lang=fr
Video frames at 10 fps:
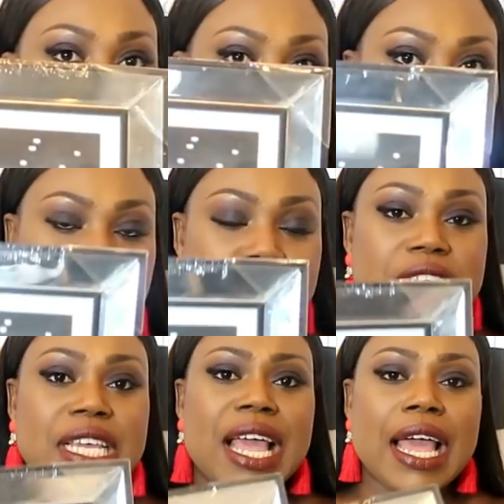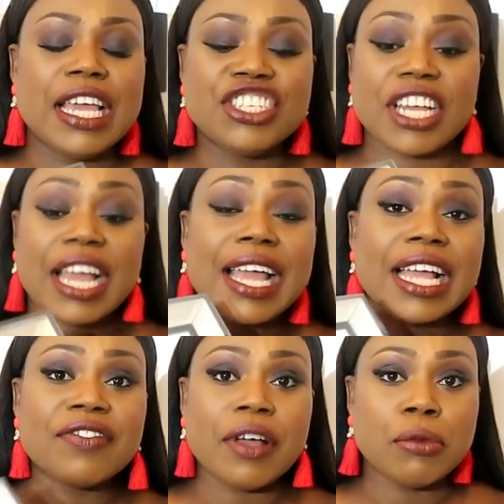Un petit. Et je
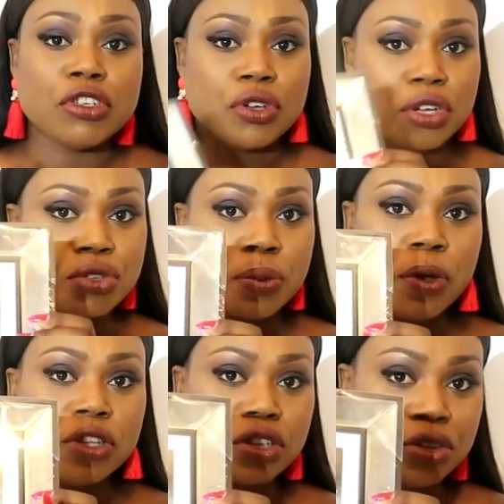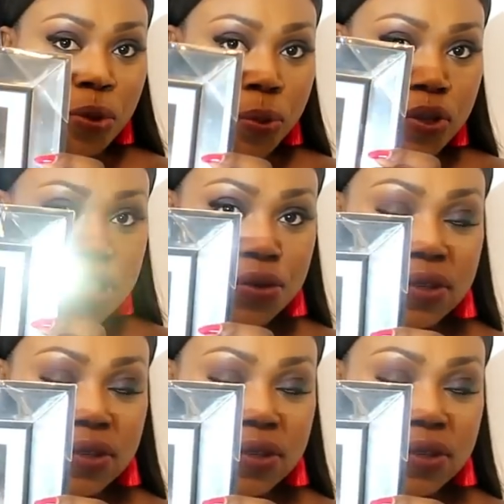regarde vraiment, j'aurais dû prendre deux petits